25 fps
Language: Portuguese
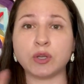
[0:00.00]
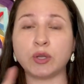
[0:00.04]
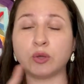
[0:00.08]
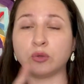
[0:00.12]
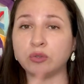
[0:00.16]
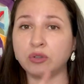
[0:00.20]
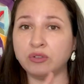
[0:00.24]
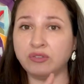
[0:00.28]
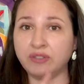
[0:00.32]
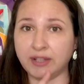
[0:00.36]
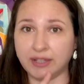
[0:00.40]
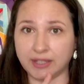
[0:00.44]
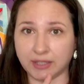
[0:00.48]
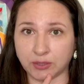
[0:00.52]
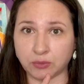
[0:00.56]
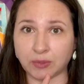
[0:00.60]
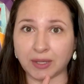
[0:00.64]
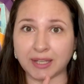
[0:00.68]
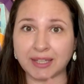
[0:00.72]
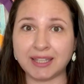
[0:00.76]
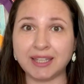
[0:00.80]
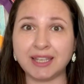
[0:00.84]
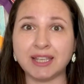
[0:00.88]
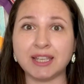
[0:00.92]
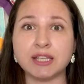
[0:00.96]
Eu estou falando
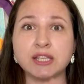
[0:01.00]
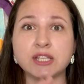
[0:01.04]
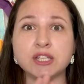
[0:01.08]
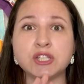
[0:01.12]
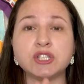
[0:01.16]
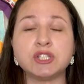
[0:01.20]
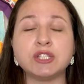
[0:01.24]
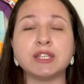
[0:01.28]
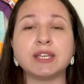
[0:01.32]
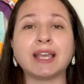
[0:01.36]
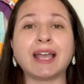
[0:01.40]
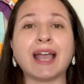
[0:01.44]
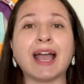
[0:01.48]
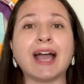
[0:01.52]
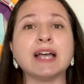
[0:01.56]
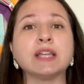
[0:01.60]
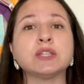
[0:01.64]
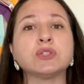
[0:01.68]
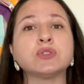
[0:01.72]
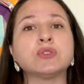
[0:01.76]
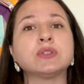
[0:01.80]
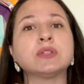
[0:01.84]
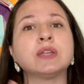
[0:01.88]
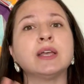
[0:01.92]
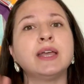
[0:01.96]
aqui de
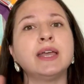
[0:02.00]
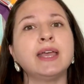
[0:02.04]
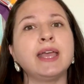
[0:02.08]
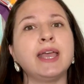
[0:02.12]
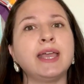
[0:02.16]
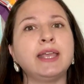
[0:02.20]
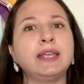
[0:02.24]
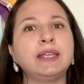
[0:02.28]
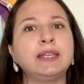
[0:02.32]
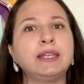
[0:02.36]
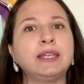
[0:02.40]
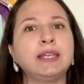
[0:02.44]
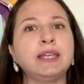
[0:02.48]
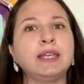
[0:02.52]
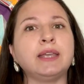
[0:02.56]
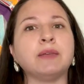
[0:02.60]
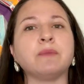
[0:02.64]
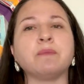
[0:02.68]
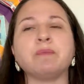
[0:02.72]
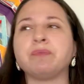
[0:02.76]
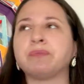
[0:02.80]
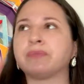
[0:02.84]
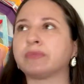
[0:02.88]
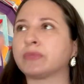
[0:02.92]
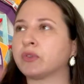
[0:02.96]
casos em
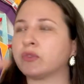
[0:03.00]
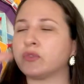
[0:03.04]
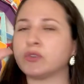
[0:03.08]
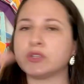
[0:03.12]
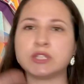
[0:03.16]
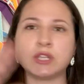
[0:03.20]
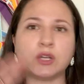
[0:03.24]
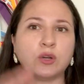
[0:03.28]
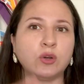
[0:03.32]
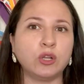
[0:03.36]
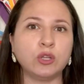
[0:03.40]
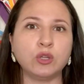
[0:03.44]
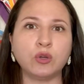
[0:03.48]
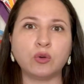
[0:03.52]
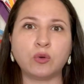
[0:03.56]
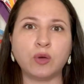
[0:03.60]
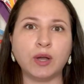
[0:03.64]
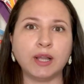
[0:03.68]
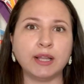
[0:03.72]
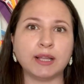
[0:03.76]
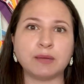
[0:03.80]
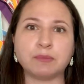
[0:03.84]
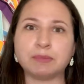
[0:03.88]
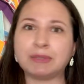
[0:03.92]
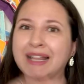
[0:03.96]
que você colocou
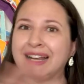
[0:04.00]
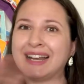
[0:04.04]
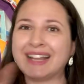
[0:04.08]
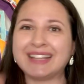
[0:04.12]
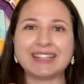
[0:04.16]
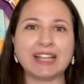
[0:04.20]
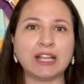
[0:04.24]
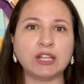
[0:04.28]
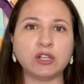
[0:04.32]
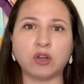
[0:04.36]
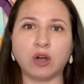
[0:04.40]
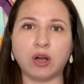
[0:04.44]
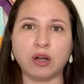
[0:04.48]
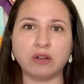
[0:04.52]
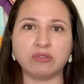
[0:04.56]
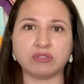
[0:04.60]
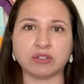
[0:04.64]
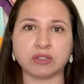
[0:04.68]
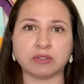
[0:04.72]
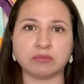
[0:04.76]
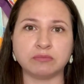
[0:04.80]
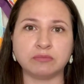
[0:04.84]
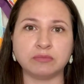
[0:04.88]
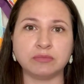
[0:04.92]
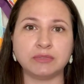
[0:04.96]
a lâmpada, ela está nova,
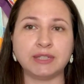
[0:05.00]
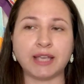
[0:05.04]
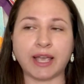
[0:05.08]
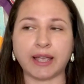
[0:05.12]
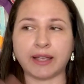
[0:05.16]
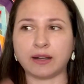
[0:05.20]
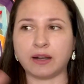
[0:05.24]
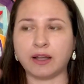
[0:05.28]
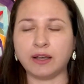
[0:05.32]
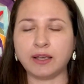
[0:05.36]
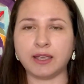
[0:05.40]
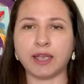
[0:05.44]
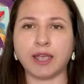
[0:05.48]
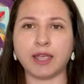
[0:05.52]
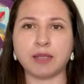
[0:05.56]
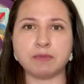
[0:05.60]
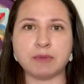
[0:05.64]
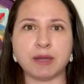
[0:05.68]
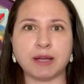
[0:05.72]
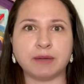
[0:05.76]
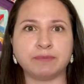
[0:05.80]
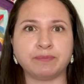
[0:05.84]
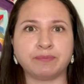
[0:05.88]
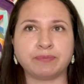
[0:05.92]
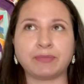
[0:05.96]
e aí ela
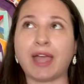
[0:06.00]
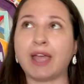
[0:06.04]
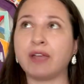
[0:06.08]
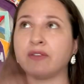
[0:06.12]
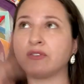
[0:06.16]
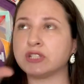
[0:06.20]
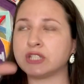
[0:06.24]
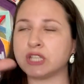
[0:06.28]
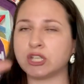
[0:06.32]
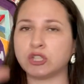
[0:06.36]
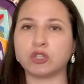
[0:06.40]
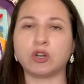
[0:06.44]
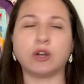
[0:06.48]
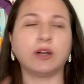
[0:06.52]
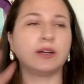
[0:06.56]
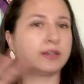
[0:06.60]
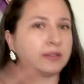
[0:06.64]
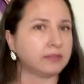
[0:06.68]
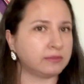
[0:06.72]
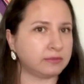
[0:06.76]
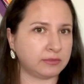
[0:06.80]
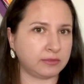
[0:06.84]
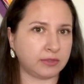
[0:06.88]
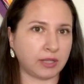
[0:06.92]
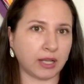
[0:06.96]
queima. Aí você troca,
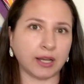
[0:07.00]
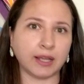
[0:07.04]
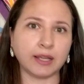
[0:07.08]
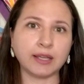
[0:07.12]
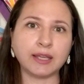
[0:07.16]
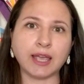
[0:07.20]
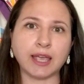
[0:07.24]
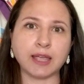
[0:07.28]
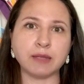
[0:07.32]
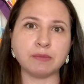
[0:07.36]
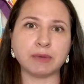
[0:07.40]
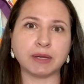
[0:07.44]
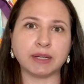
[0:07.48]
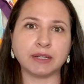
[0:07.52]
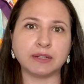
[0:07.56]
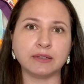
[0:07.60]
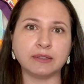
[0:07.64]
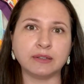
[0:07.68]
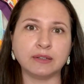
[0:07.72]
ela queima.